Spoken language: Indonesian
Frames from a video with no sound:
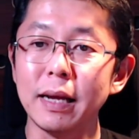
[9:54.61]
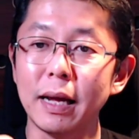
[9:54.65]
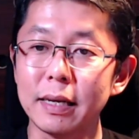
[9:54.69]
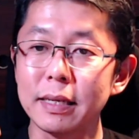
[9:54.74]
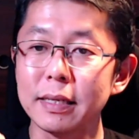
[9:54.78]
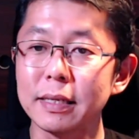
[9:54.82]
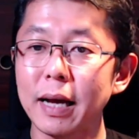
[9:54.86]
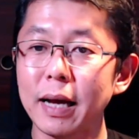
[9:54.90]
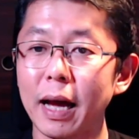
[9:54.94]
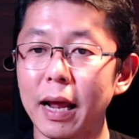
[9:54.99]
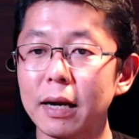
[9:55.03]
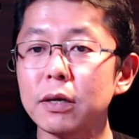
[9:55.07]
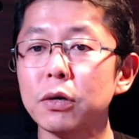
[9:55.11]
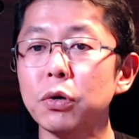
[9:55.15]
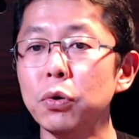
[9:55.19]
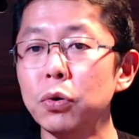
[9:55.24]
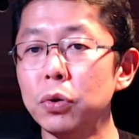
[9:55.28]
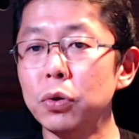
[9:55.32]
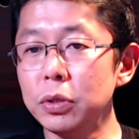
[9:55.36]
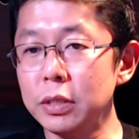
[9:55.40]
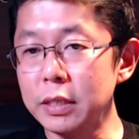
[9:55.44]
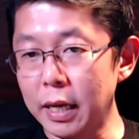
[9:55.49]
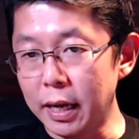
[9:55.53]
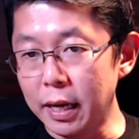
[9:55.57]
dari
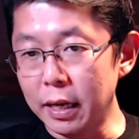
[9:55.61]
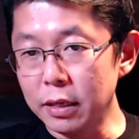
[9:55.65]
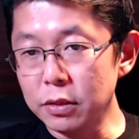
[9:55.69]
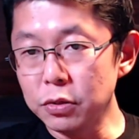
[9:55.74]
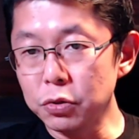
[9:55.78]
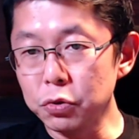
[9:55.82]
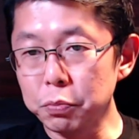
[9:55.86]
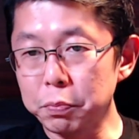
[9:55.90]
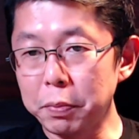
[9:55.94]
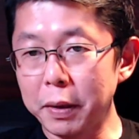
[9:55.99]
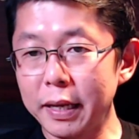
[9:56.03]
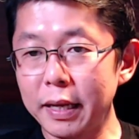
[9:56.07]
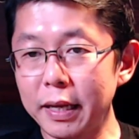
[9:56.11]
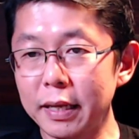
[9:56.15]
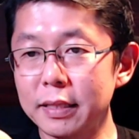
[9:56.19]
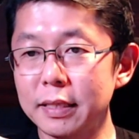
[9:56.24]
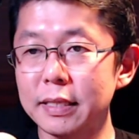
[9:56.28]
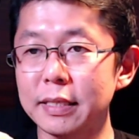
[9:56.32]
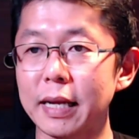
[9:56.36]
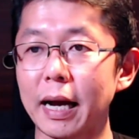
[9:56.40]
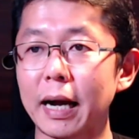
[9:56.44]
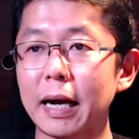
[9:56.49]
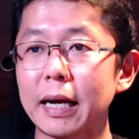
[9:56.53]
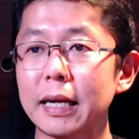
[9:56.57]
kargonya supaya
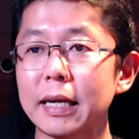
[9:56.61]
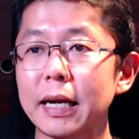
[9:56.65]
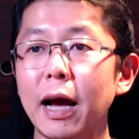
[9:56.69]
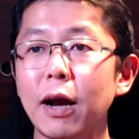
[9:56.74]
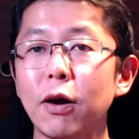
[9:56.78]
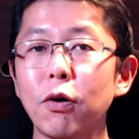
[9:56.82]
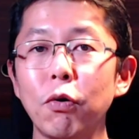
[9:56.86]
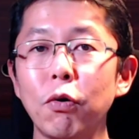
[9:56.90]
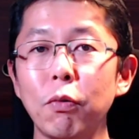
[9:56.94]
tidak kena